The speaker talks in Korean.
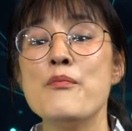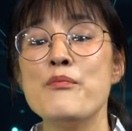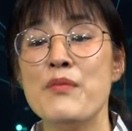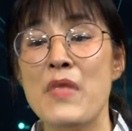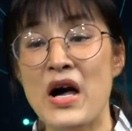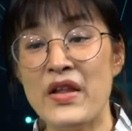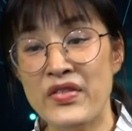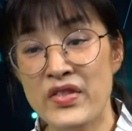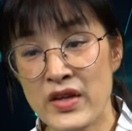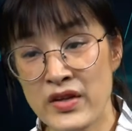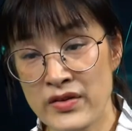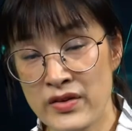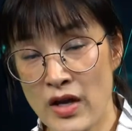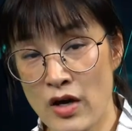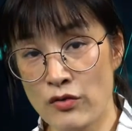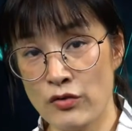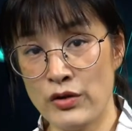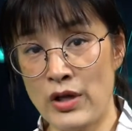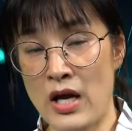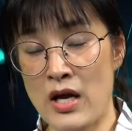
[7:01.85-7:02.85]

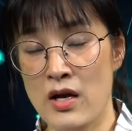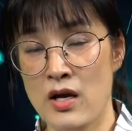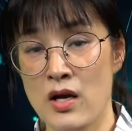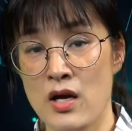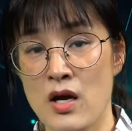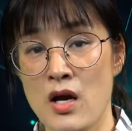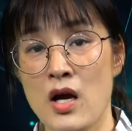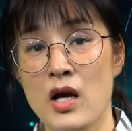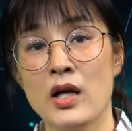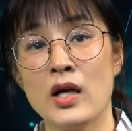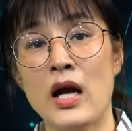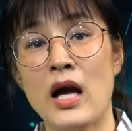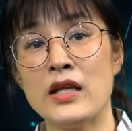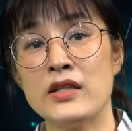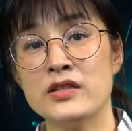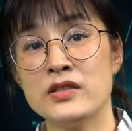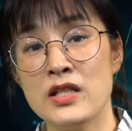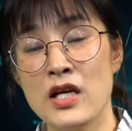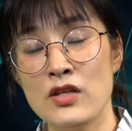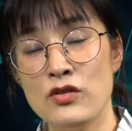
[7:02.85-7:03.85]
막는다거나
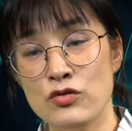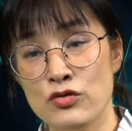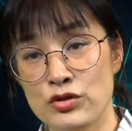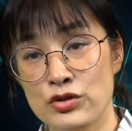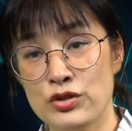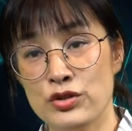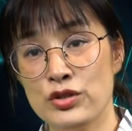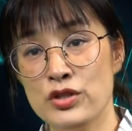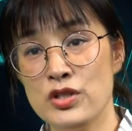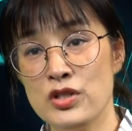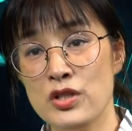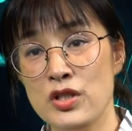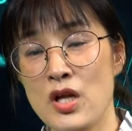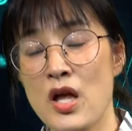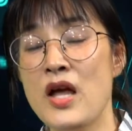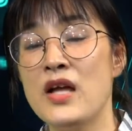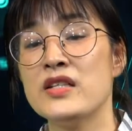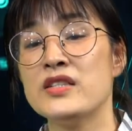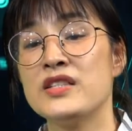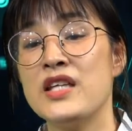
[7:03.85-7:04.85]
가짜뉴스를
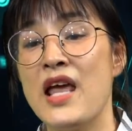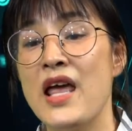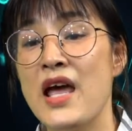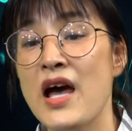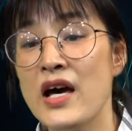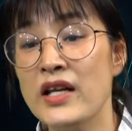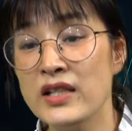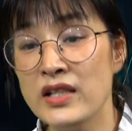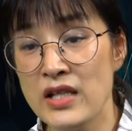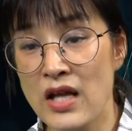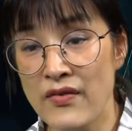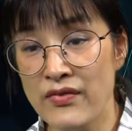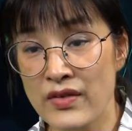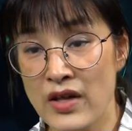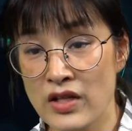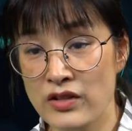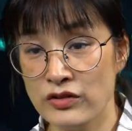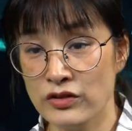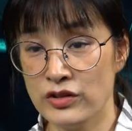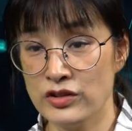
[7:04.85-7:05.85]
제한을
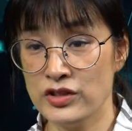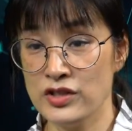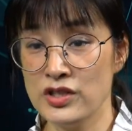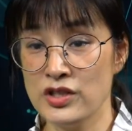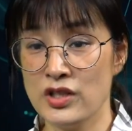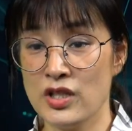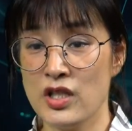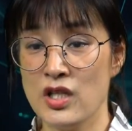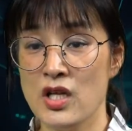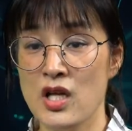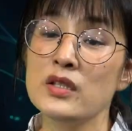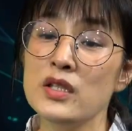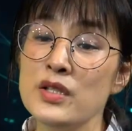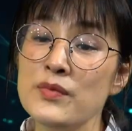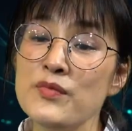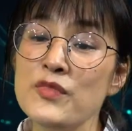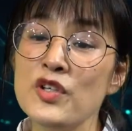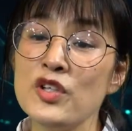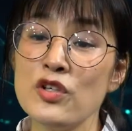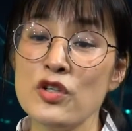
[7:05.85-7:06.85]
한다는 것은
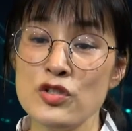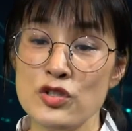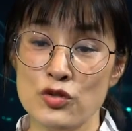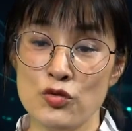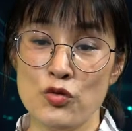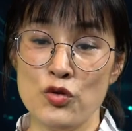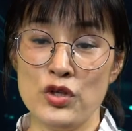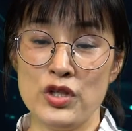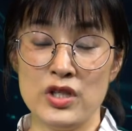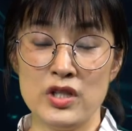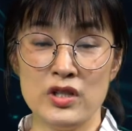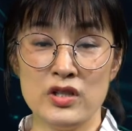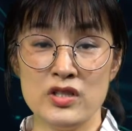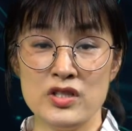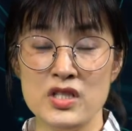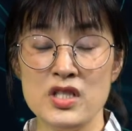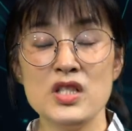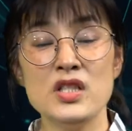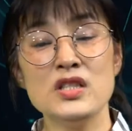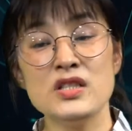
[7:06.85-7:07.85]
힘들어지고 있는
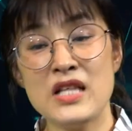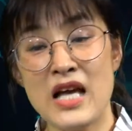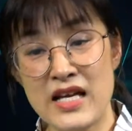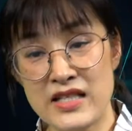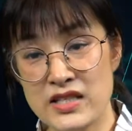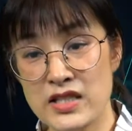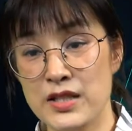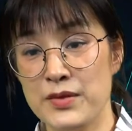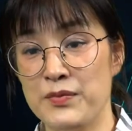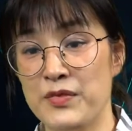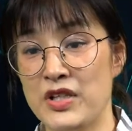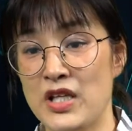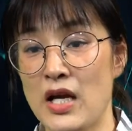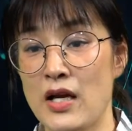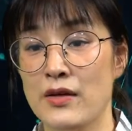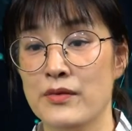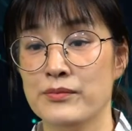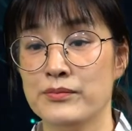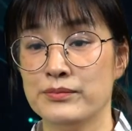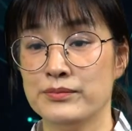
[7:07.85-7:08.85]
것이 사실입니다.
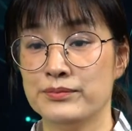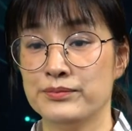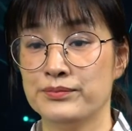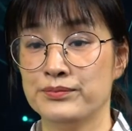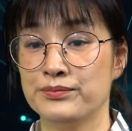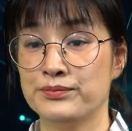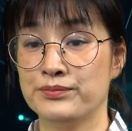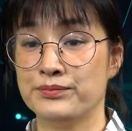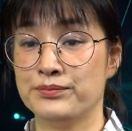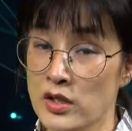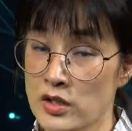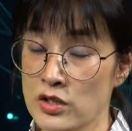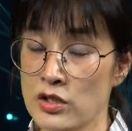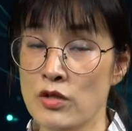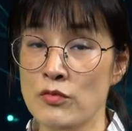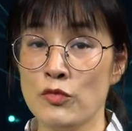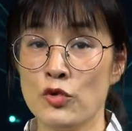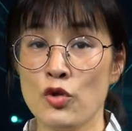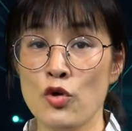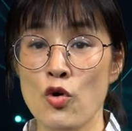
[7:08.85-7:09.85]

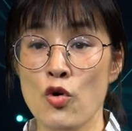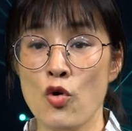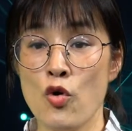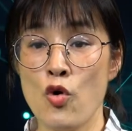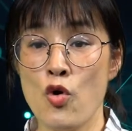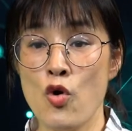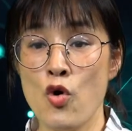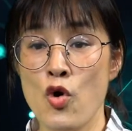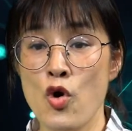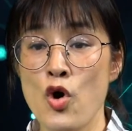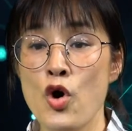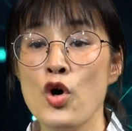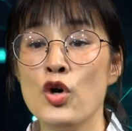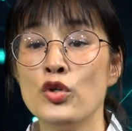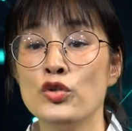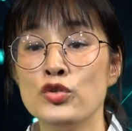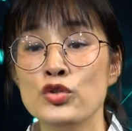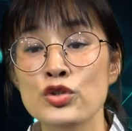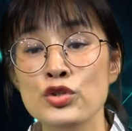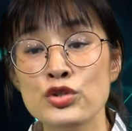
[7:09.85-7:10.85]
그러므로
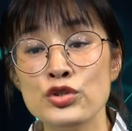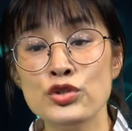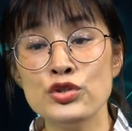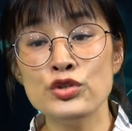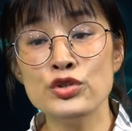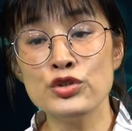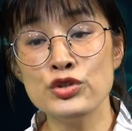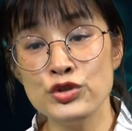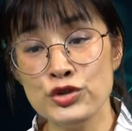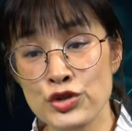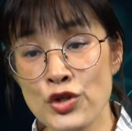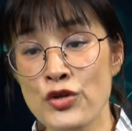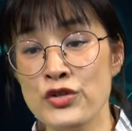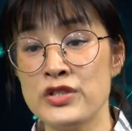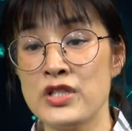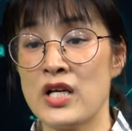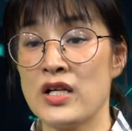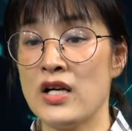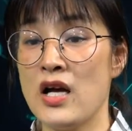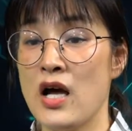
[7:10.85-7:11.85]
뉴스
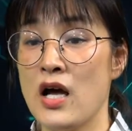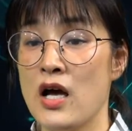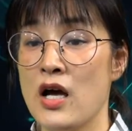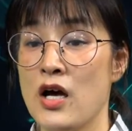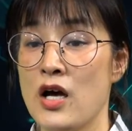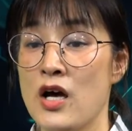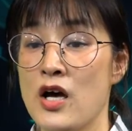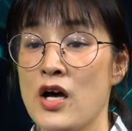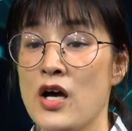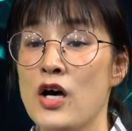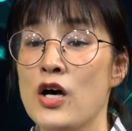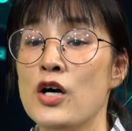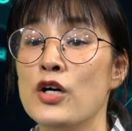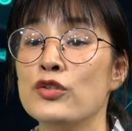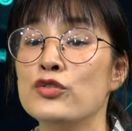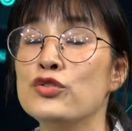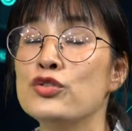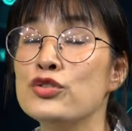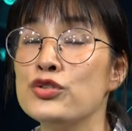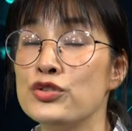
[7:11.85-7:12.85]
수용자가
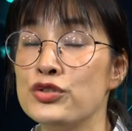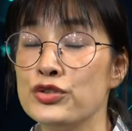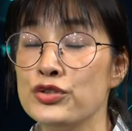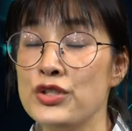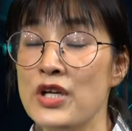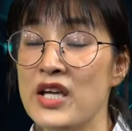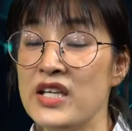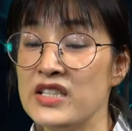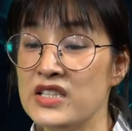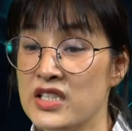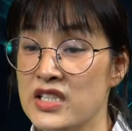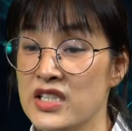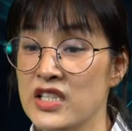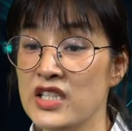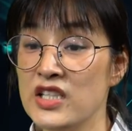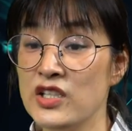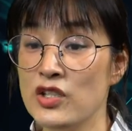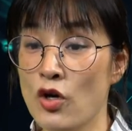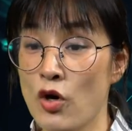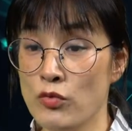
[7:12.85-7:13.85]
뉴스의
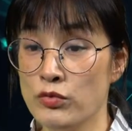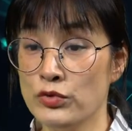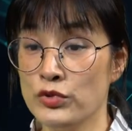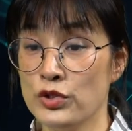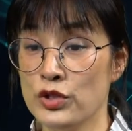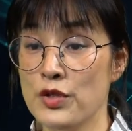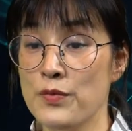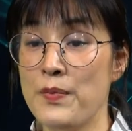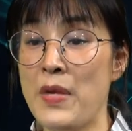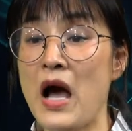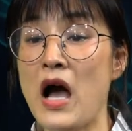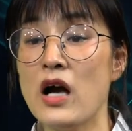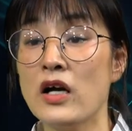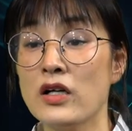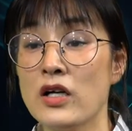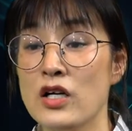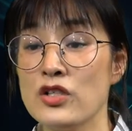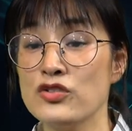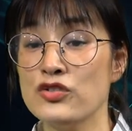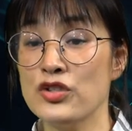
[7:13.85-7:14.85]
진위 여부를
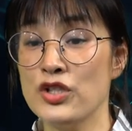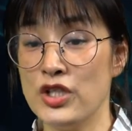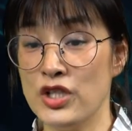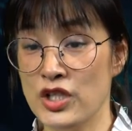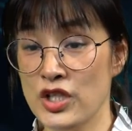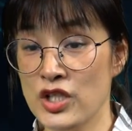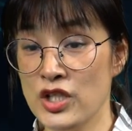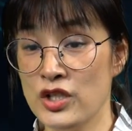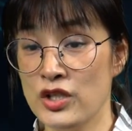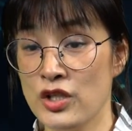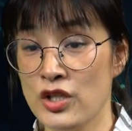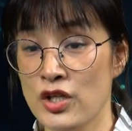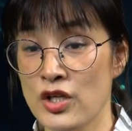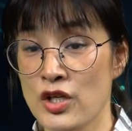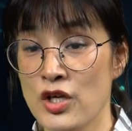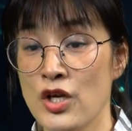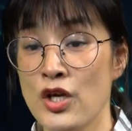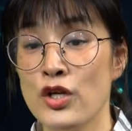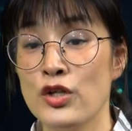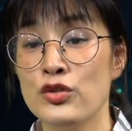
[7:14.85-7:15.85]
파악할 수 있는
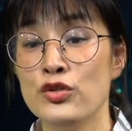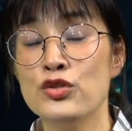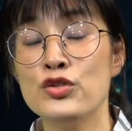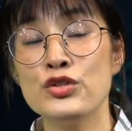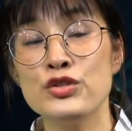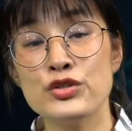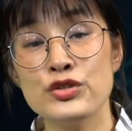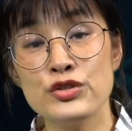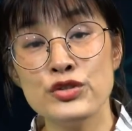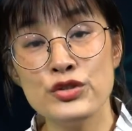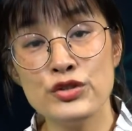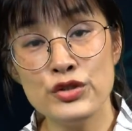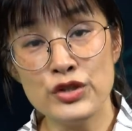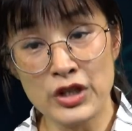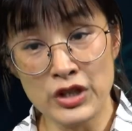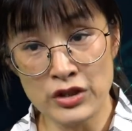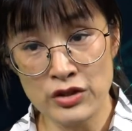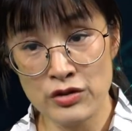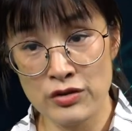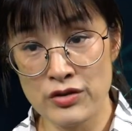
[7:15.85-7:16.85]
뉴스
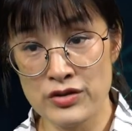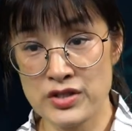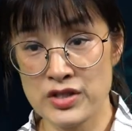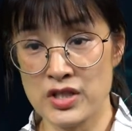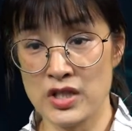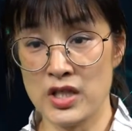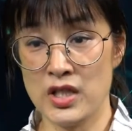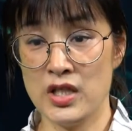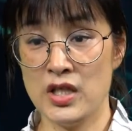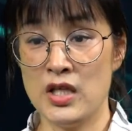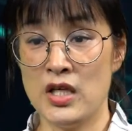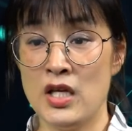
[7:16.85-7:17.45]
리터러시,